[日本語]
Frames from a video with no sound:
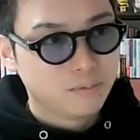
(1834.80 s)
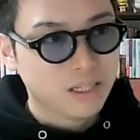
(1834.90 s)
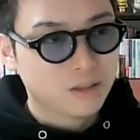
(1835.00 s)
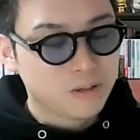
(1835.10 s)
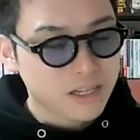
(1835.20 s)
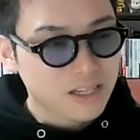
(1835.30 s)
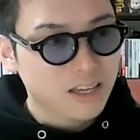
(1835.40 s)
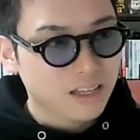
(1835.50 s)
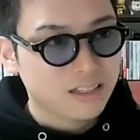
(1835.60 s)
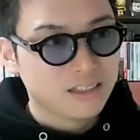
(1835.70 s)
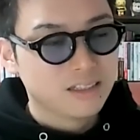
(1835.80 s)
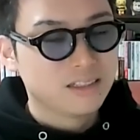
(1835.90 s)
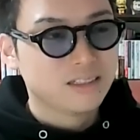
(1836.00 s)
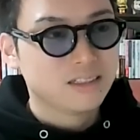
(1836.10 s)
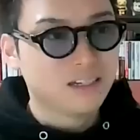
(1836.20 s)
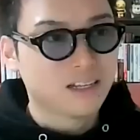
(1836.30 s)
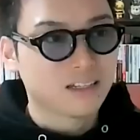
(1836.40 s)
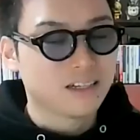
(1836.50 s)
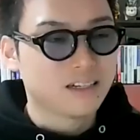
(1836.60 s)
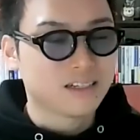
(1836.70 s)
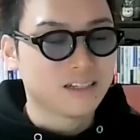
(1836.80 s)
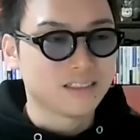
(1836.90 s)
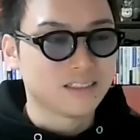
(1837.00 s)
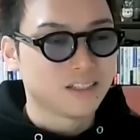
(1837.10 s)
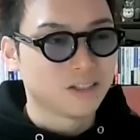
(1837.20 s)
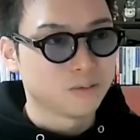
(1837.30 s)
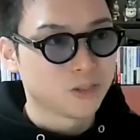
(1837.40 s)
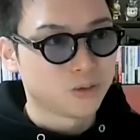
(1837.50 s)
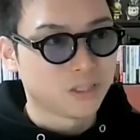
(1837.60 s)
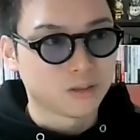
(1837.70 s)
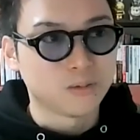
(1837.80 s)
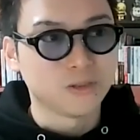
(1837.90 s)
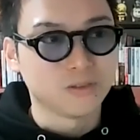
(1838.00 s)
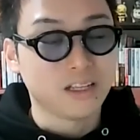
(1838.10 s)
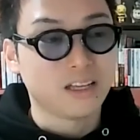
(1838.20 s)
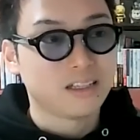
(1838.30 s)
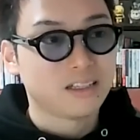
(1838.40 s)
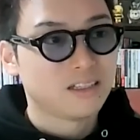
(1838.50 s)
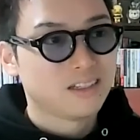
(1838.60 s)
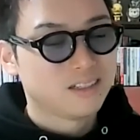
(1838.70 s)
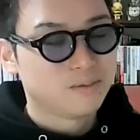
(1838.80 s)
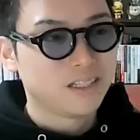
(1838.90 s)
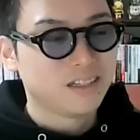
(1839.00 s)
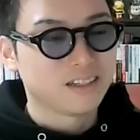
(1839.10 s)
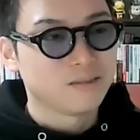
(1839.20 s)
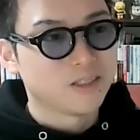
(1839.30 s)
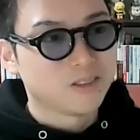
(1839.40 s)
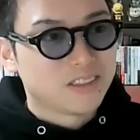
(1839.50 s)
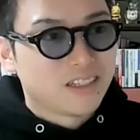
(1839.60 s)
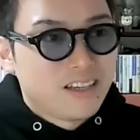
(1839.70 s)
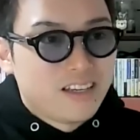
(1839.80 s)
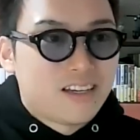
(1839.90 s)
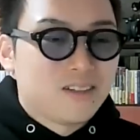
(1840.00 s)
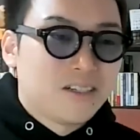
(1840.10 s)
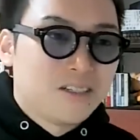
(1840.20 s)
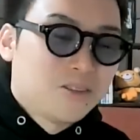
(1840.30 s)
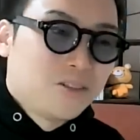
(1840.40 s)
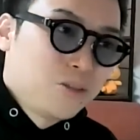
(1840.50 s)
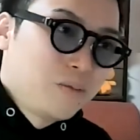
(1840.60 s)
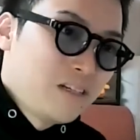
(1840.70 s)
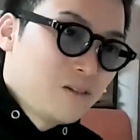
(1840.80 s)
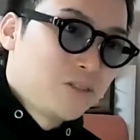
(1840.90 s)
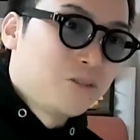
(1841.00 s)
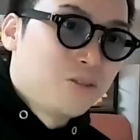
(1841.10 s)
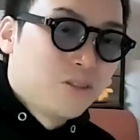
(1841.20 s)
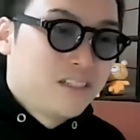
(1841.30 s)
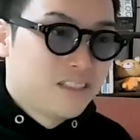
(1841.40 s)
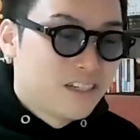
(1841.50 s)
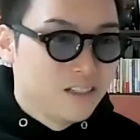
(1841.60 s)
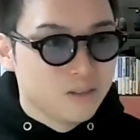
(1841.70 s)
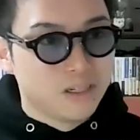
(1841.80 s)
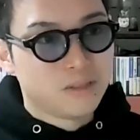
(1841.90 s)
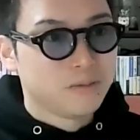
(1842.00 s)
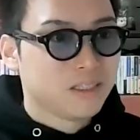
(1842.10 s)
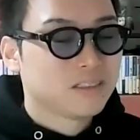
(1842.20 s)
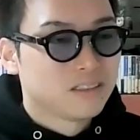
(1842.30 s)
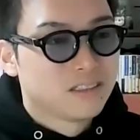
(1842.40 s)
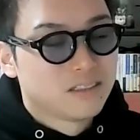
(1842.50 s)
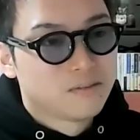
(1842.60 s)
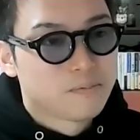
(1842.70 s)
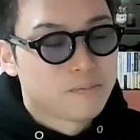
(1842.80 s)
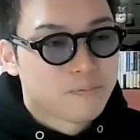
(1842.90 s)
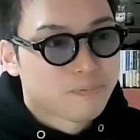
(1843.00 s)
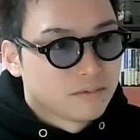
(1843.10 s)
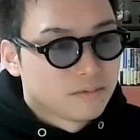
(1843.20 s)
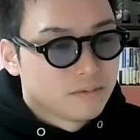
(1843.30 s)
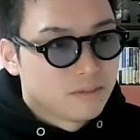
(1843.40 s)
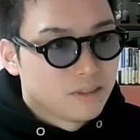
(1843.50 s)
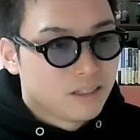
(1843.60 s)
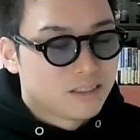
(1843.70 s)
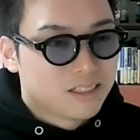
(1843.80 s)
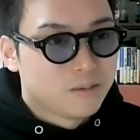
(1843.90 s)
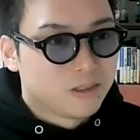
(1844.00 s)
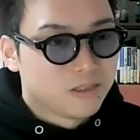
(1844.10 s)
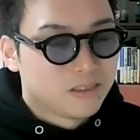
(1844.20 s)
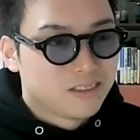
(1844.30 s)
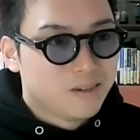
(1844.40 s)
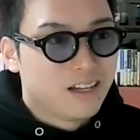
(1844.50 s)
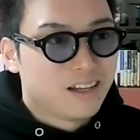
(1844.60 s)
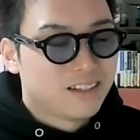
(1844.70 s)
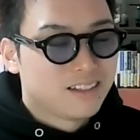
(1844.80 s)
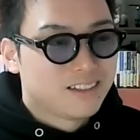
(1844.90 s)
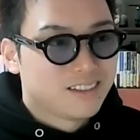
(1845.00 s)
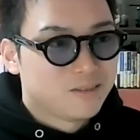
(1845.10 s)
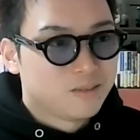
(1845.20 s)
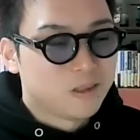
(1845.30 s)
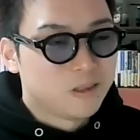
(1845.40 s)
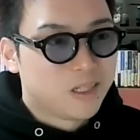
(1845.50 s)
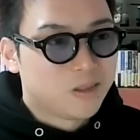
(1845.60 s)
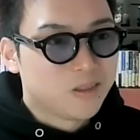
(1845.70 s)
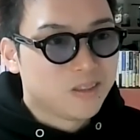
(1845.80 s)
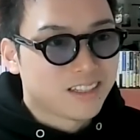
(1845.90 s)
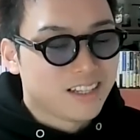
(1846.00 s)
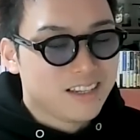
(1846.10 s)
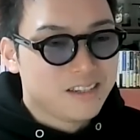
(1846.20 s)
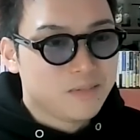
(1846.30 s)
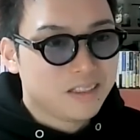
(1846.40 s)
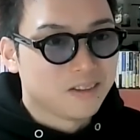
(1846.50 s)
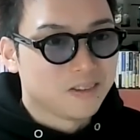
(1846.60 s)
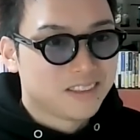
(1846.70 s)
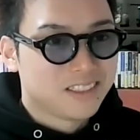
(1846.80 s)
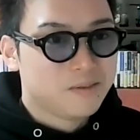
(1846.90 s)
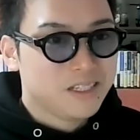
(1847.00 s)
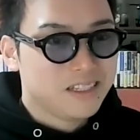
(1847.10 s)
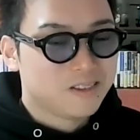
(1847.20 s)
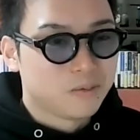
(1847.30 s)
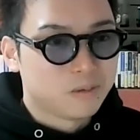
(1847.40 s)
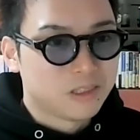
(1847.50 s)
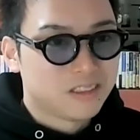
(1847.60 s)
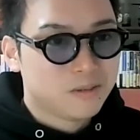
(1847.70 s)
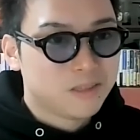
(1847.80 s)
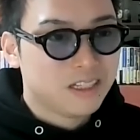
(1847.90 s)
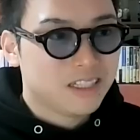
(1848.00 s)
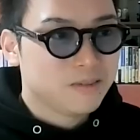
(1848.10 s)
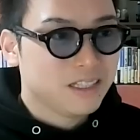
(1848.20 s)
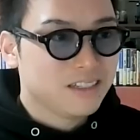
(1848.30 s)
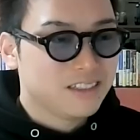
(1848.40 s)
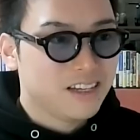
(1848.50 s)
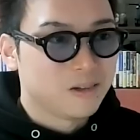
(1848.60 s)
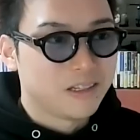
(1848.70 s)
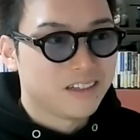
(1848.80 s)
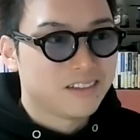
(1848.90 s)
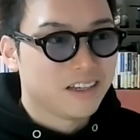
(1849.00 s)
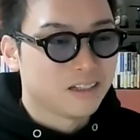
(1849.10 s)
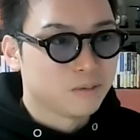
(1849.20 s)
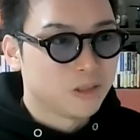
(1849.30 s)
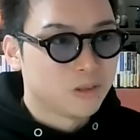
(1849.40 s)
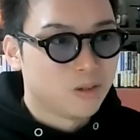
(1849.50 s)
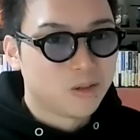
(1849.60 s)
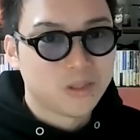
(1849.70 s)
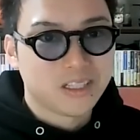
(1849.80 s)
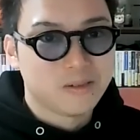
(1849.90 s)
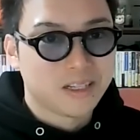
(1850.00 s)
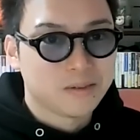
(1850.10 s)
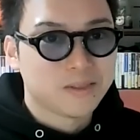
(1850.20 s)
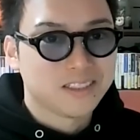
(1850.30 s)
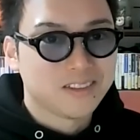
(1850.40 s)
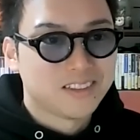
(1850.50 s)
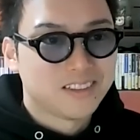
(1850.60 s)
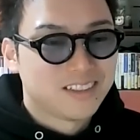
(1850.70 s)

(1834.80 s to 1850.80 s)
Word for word: まあ、とはいえ、だからって楽観視してるのもどうかと思うんで、まあ、だから今のうちから AI とかいろんなこと勉強しとく方がいいんじゃないとは思います。ね、しかも、まあ、ブログワコンとかって言いますけど、ちなみにこれ僕がブログ始めた2005年ぐらいからブログワコンとか言われてましたよ。